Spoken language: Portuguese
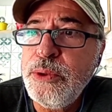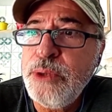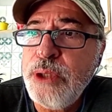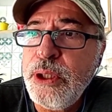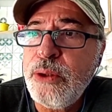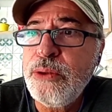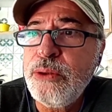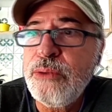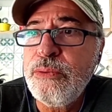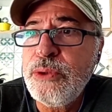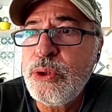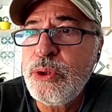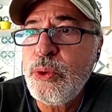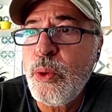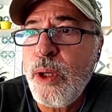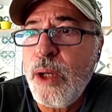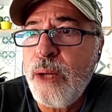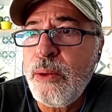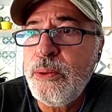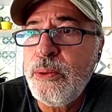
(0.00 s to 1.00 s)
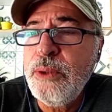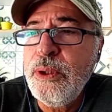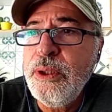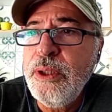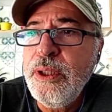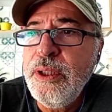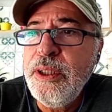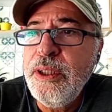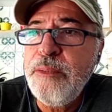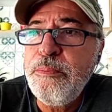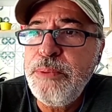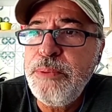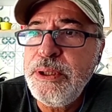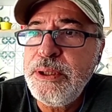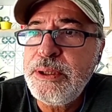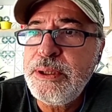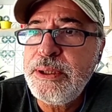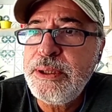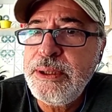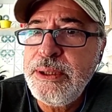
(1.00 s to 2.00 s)
de audiovisual e
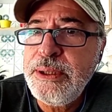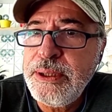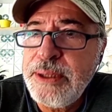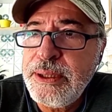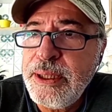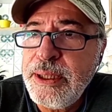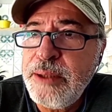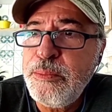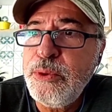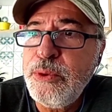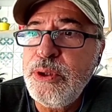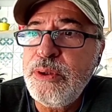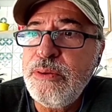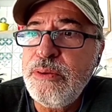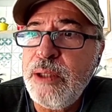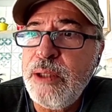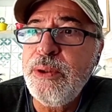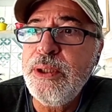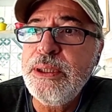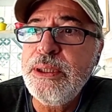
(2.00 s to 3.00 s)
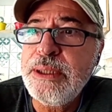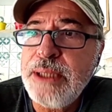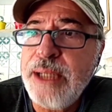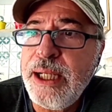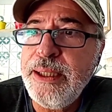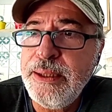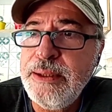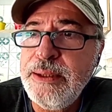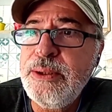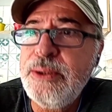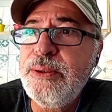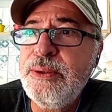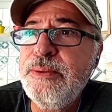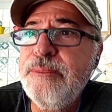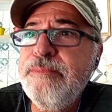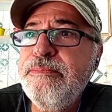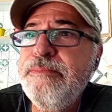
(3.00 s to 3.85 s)
precisamos valorizar isso.